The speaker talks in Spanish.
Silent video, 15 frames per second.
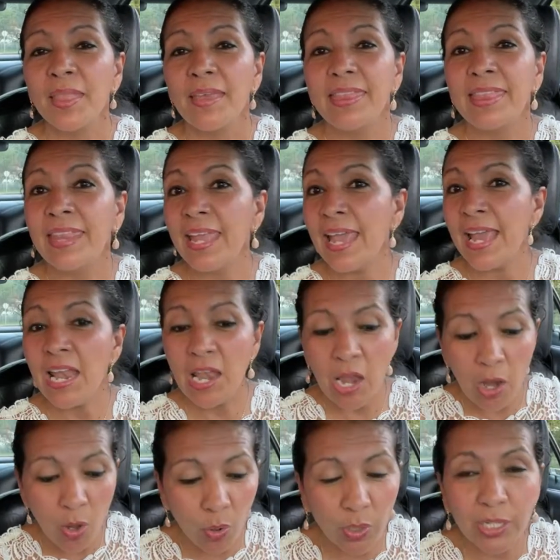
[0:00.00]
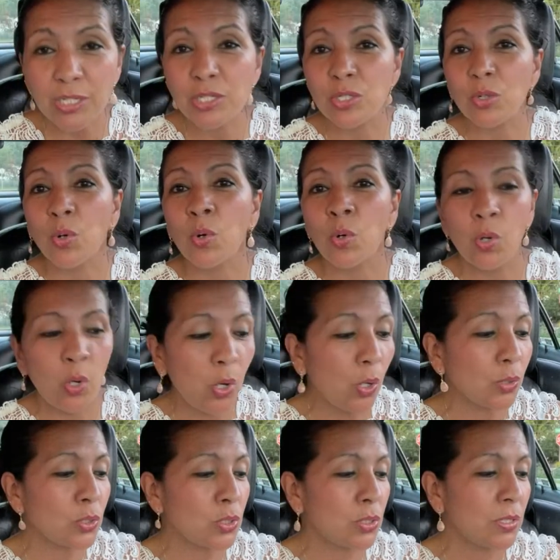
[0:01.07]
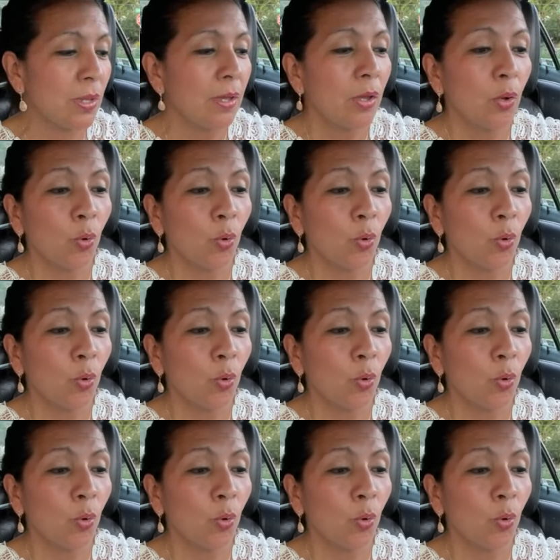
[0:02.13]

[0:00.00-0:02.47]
de lo que son los